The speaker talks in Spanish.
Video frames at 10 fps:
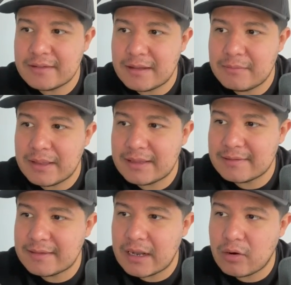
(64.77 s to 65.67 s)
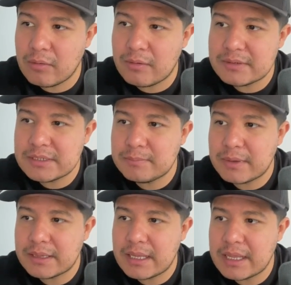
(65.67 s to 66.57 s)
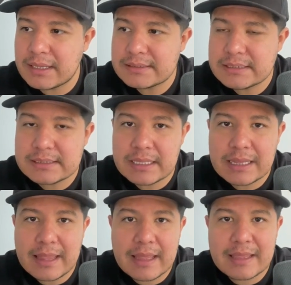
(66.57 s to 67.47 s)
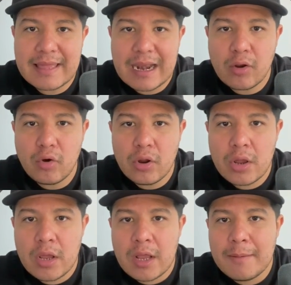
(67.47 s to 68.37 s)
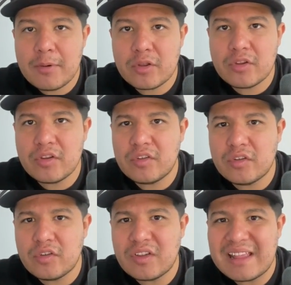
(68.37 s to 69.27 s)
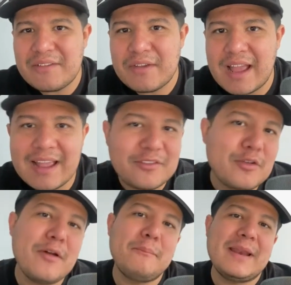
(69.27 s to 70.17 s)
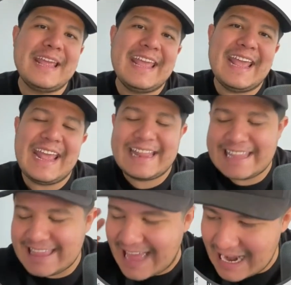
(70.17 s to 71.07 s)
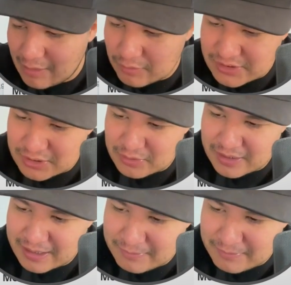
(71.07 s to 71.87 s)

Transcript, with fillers: del bienestar, como ves en pantalla, este es Hidalgo, pero eso no significa que solo aplique en Hidalgo, sino que